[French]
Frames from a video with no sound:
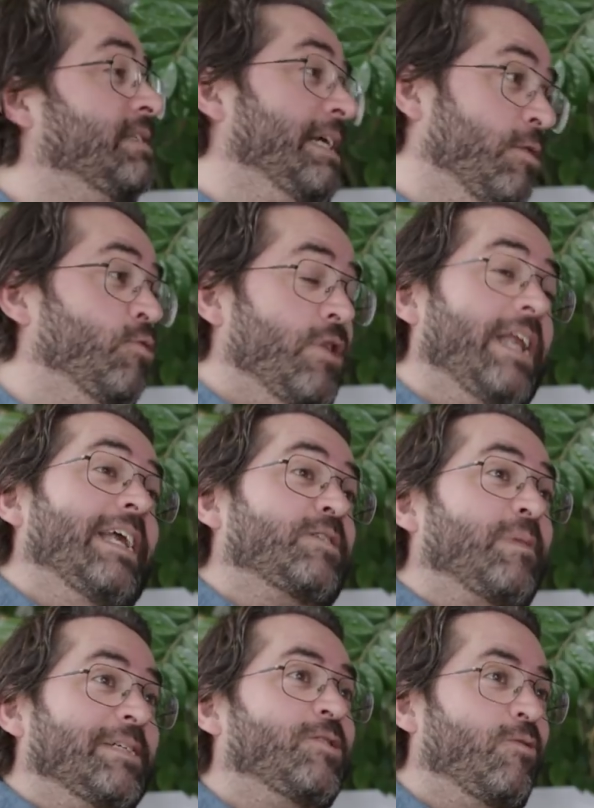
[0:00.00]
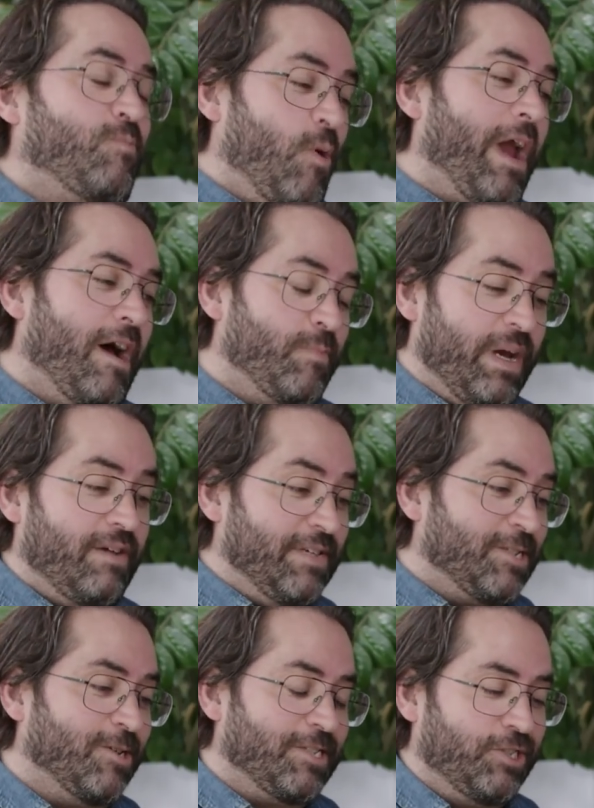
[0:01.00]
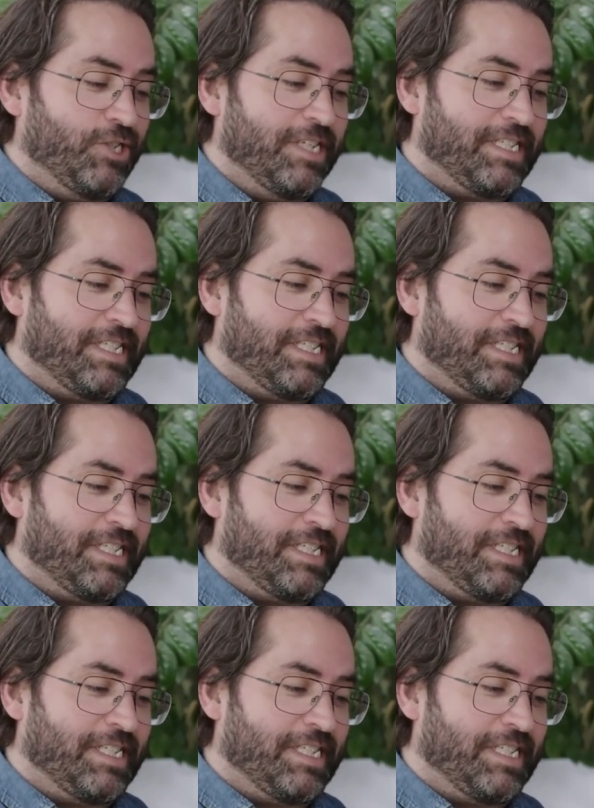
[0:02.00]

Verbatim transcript: tu sais, une, mm. expression que mon grand-père avait sortie, que j'ai